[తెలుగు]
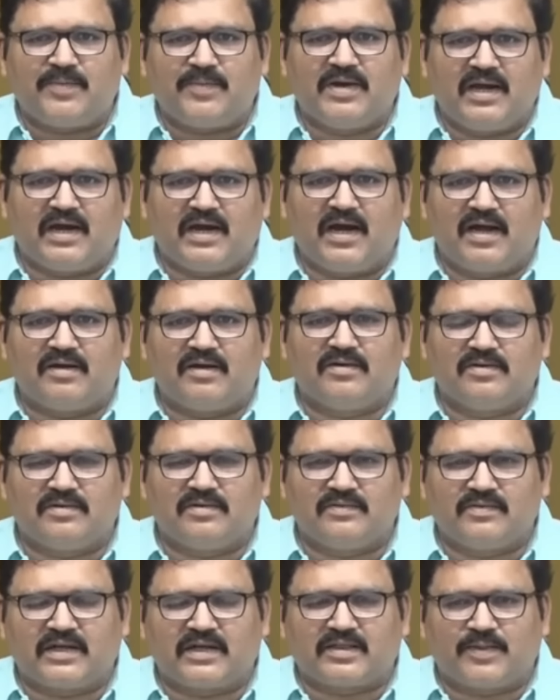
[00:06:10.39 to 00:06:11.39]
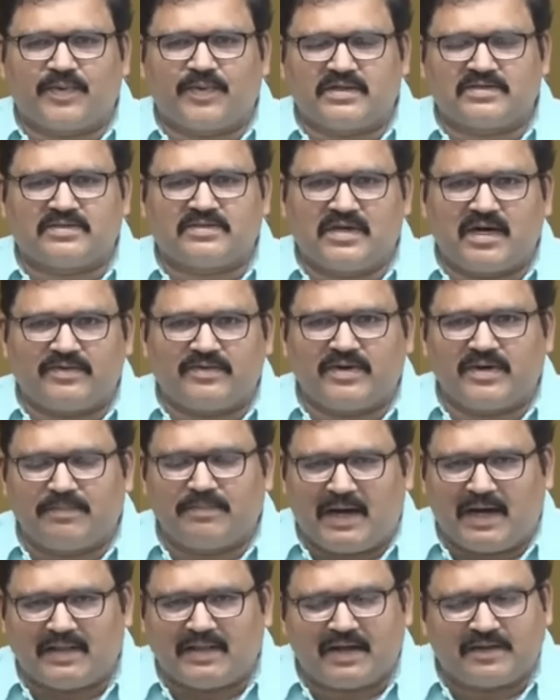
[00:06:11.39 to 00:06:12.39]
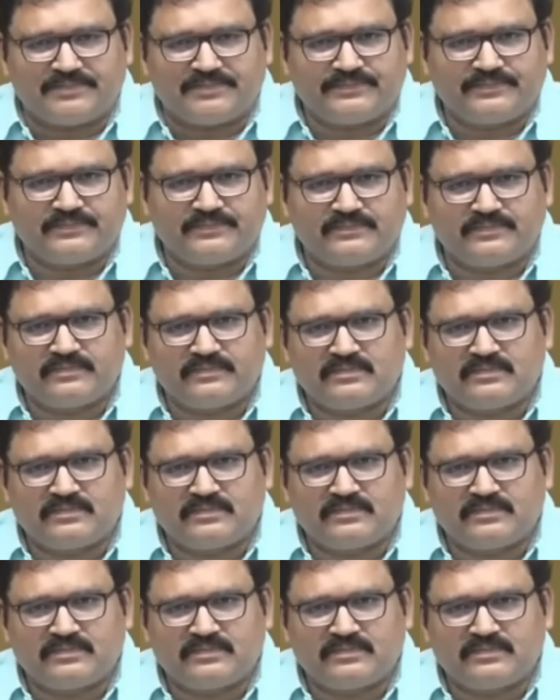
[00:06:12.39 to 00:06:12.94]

షర్మిల గారు వ్యక్తపరుస్తున్నటువంటి బాధ